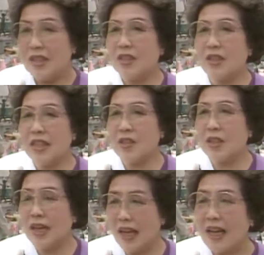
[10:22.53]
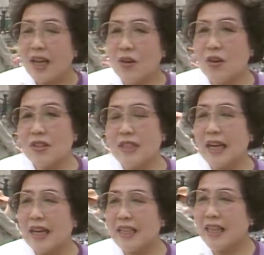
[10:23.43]
それでそれがこうつ
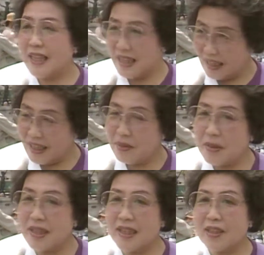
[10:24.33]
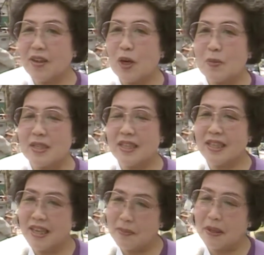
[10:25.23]
ながっていってね皆さんと顔見知り
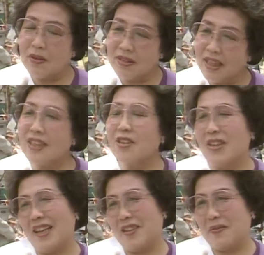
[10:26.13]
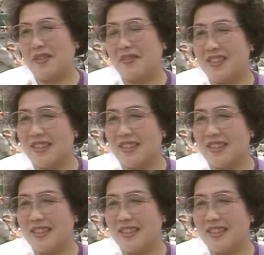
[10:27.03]
になれればこんないいことないと思いま